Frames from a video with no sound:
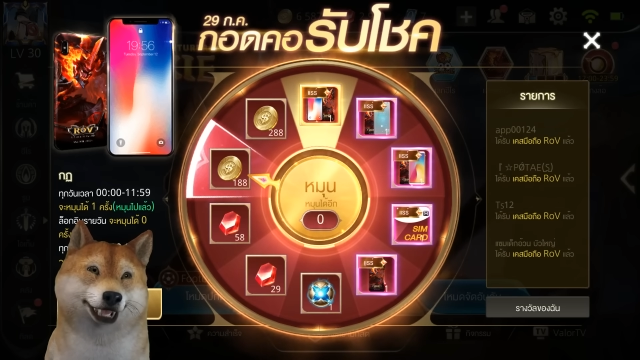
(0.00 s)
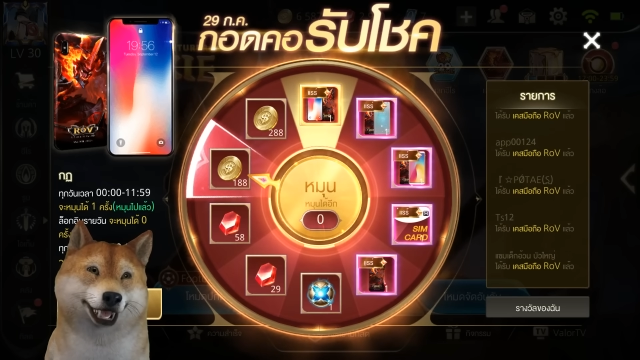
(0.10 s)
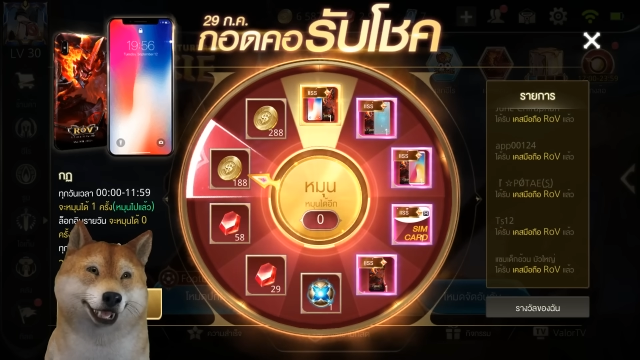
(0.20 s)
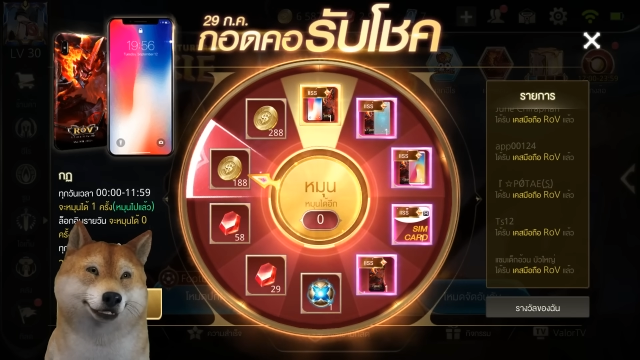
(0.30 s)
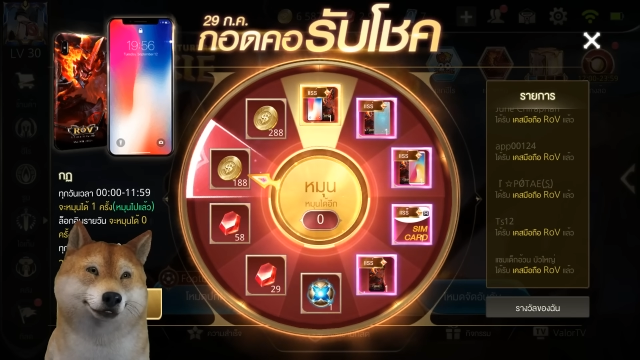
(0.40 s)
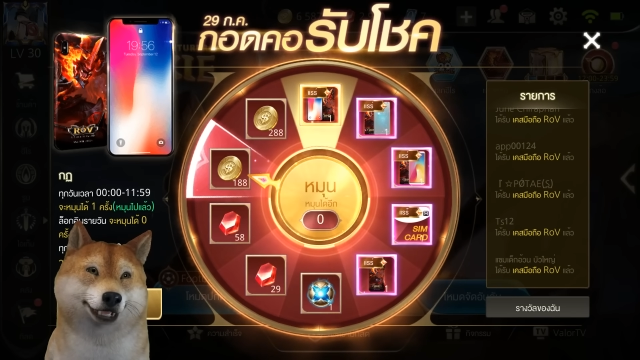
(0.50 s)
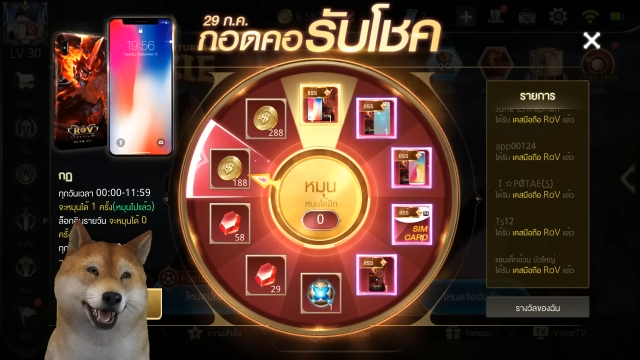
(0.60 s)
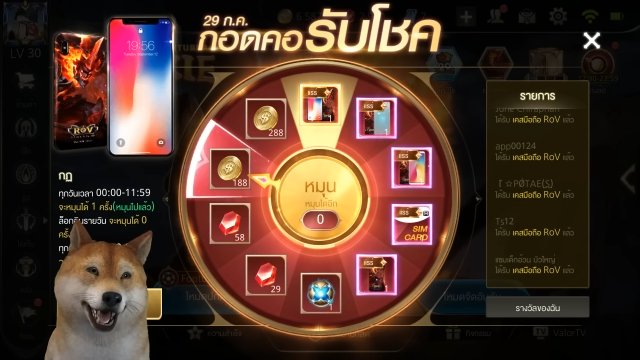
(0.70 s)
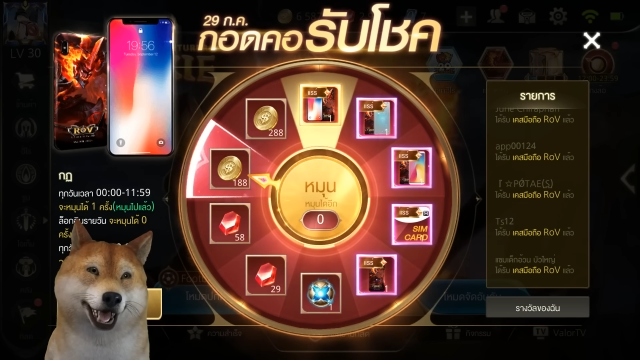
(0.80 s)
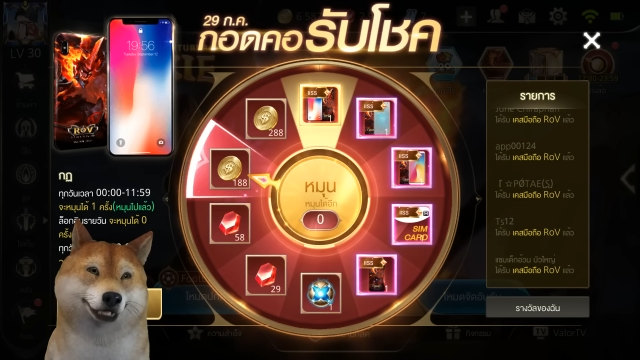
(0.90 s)
ยนคอมเมนต์ไว้ด้าน
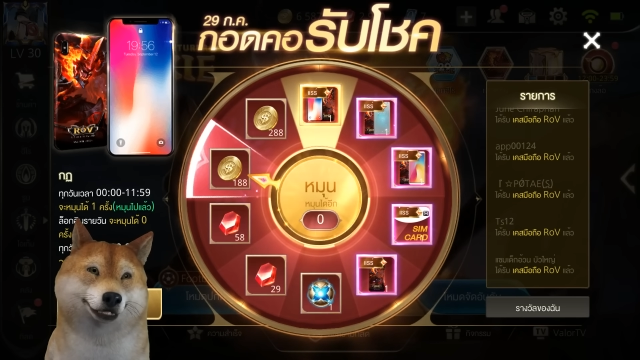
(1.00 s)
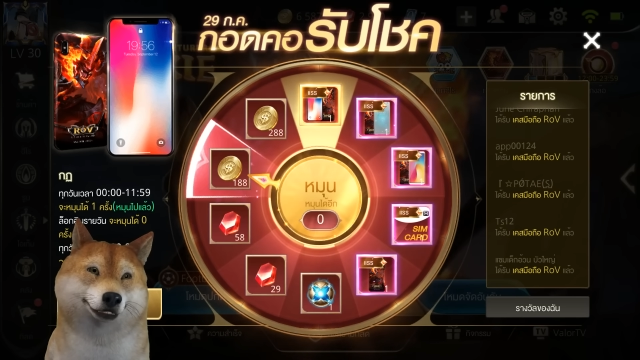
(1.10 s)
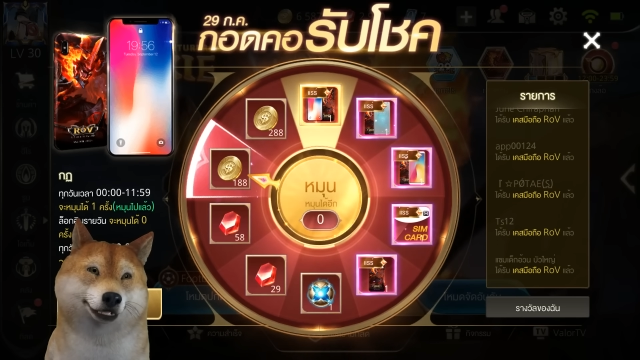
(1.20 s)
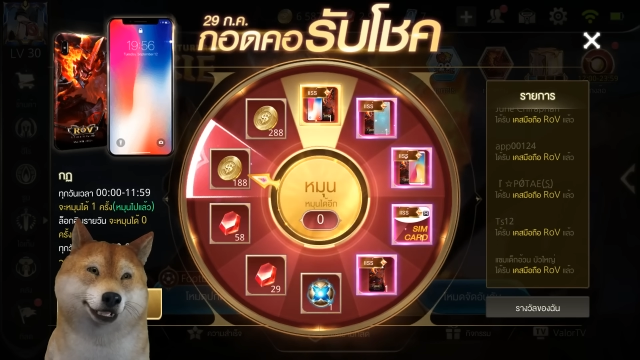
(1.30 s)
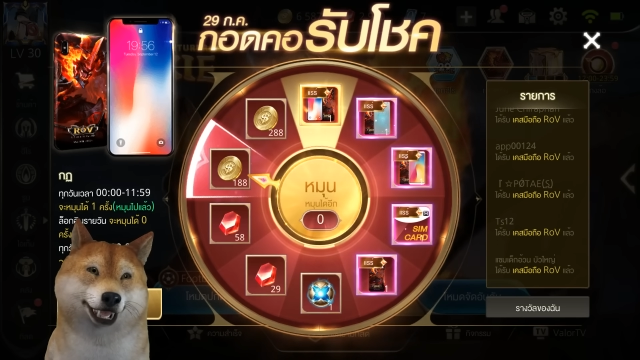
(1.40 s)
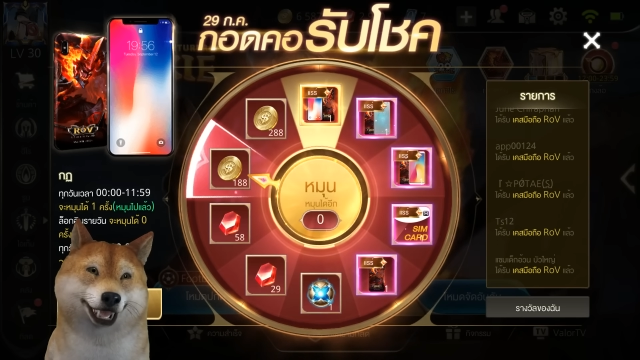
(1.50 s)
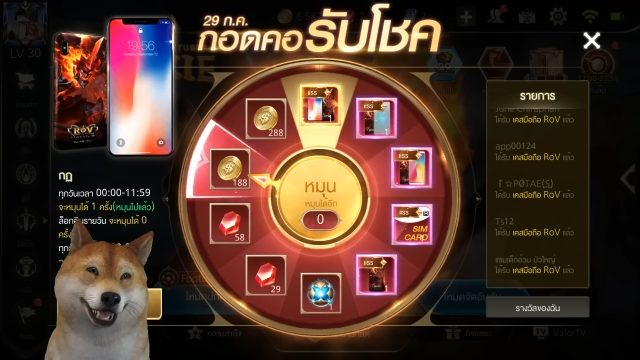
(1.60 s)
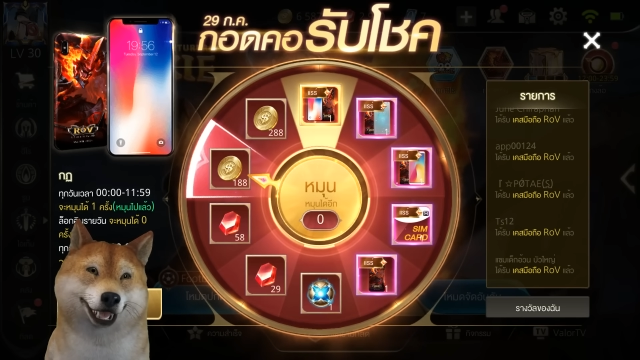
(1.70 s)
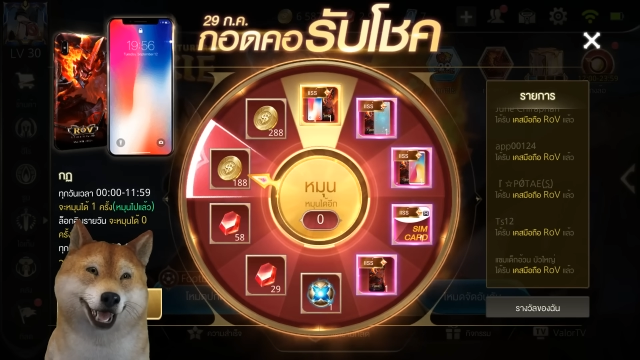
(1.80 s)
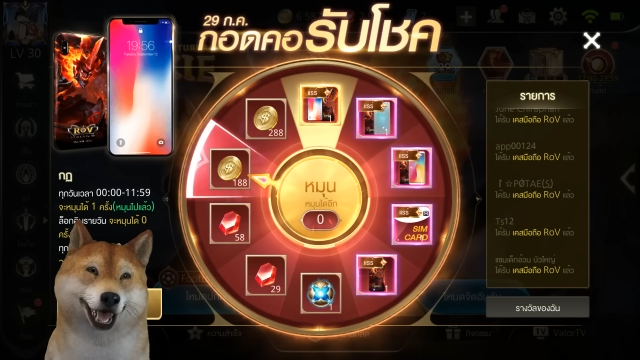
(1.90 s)
ล่างนี่มีคนได้เคสอี
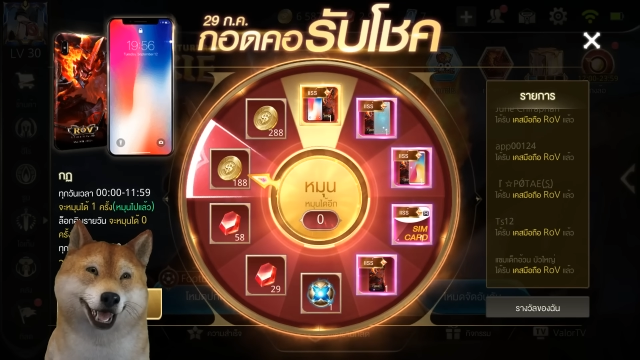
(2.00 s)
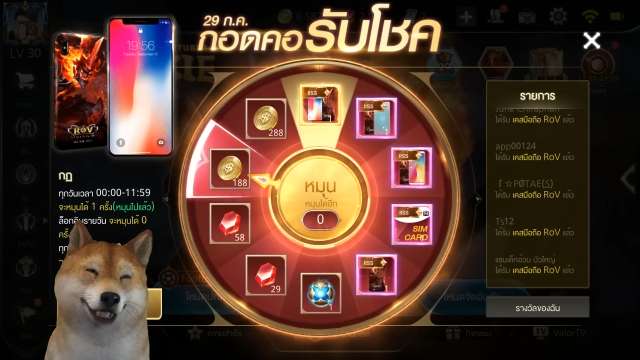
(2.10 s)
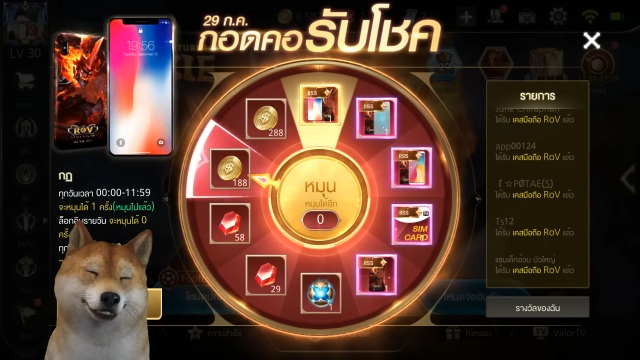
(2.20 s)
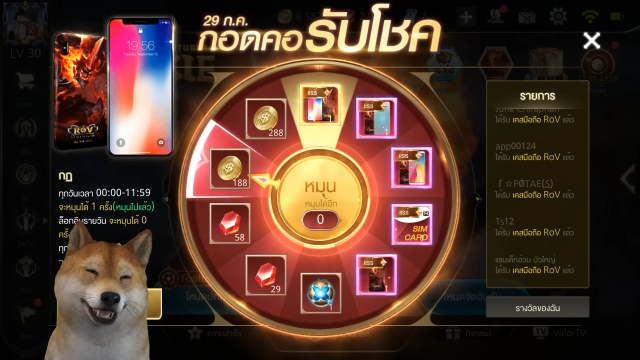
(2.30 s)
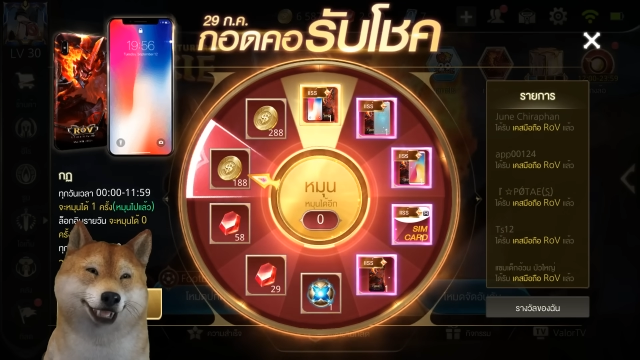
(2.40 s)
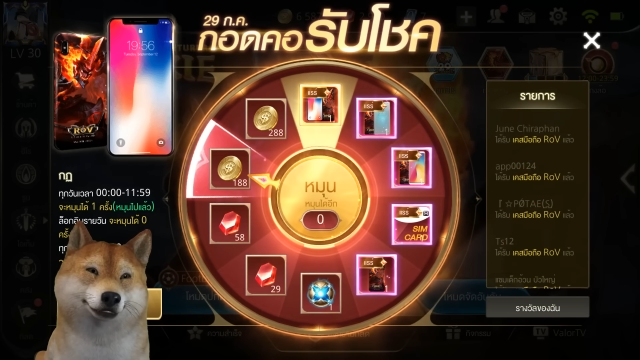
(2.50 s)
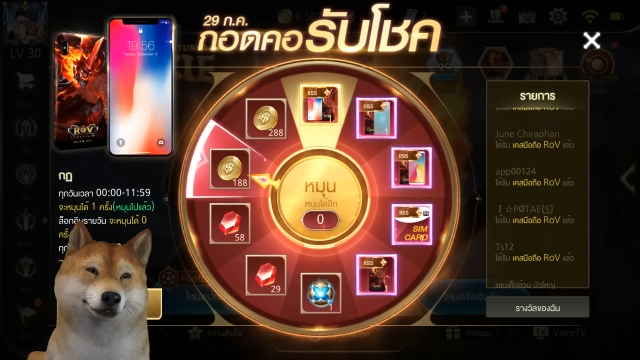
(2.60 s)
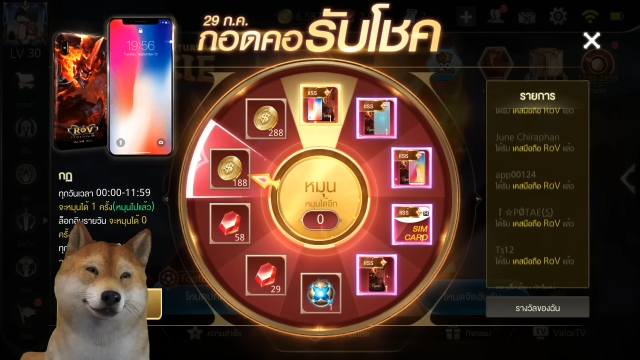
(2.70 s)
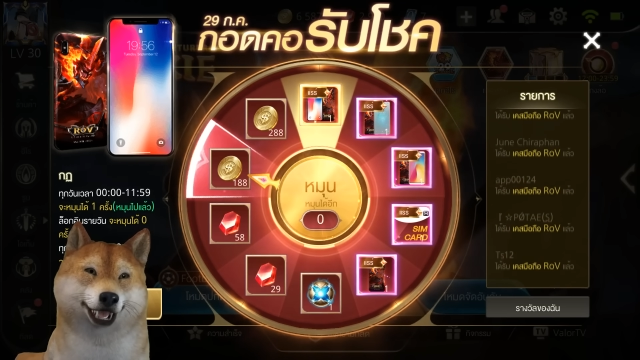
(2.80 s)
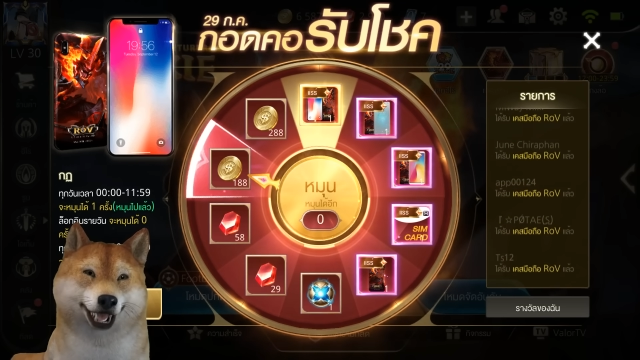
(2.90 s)
กแล้วเมื่อกี้
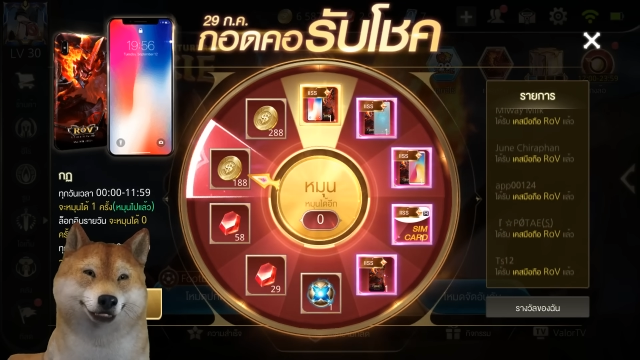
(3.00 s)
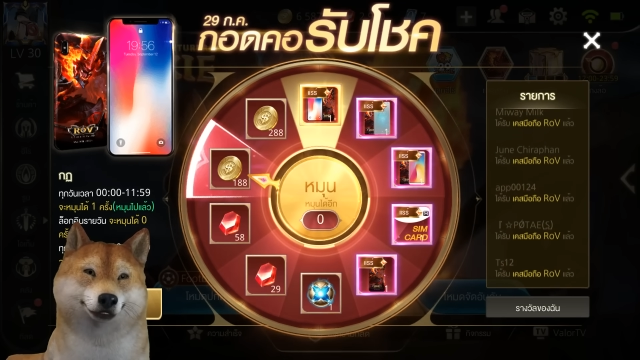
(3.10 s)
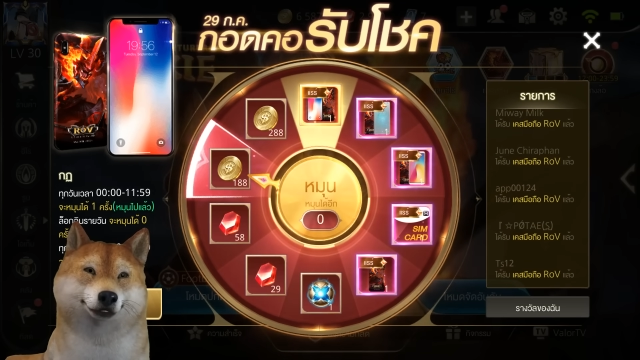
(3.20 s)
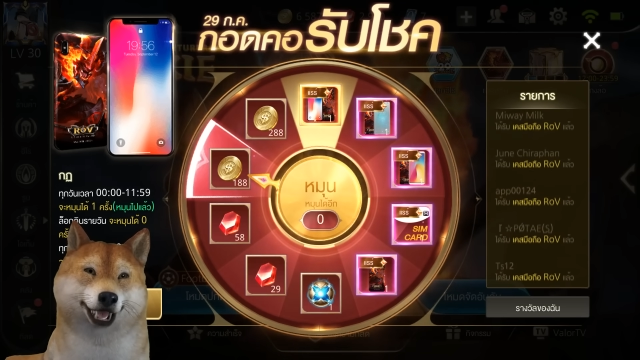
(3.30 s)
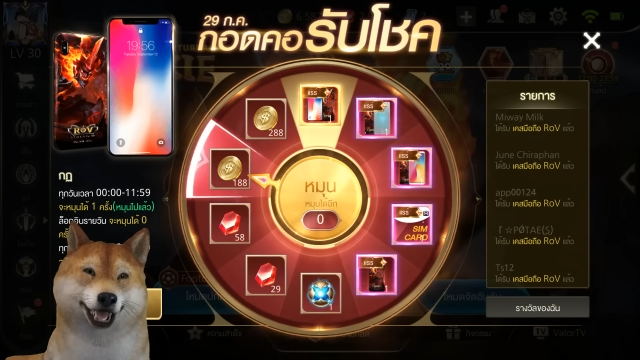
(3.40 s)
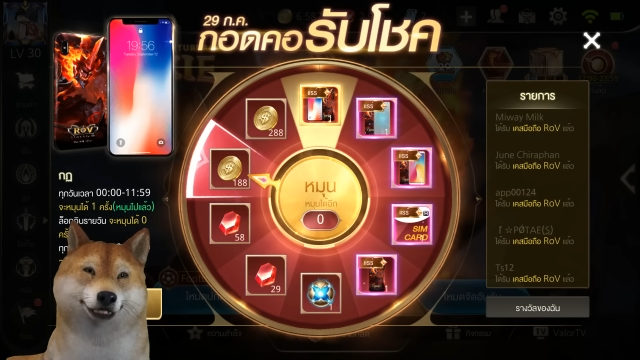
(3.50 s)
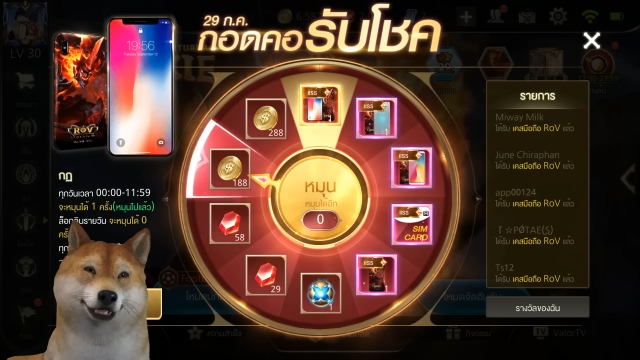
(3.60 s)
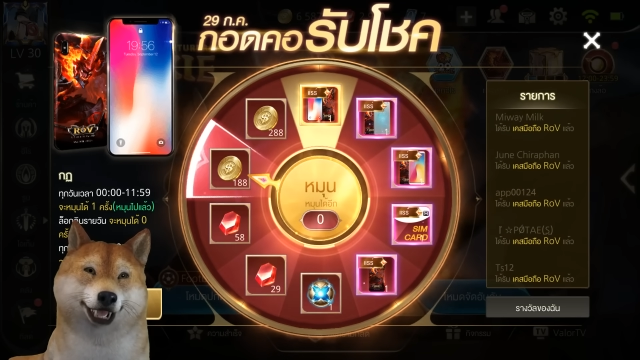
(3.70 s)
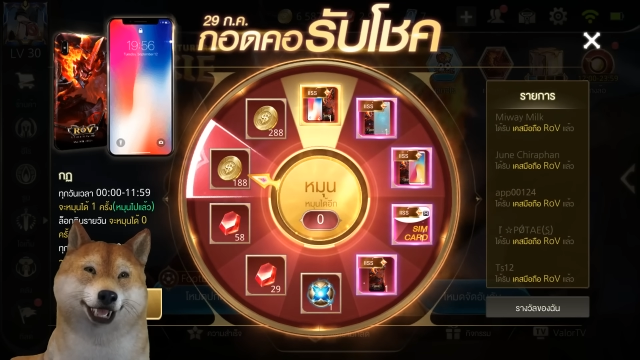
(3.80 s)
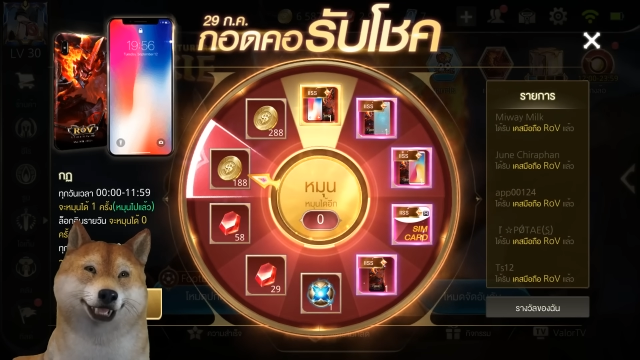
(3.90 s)
อันดับมันอยู่แค่ตรงนี้
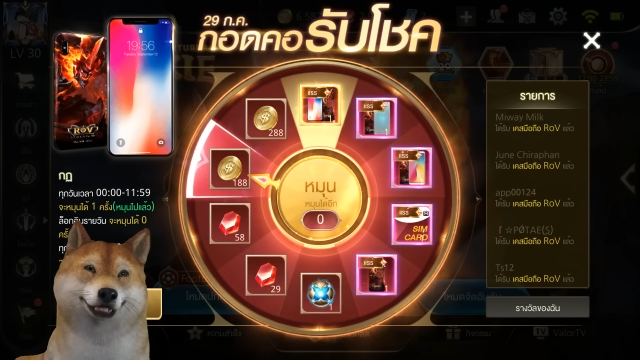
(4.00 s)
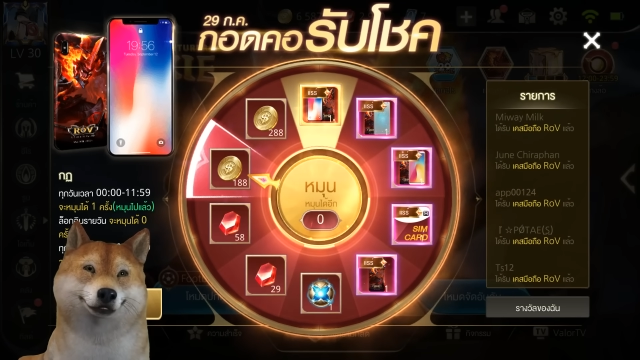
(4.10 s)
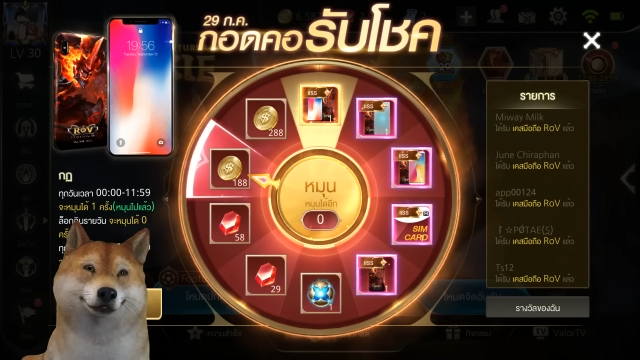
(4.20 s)
นะครับ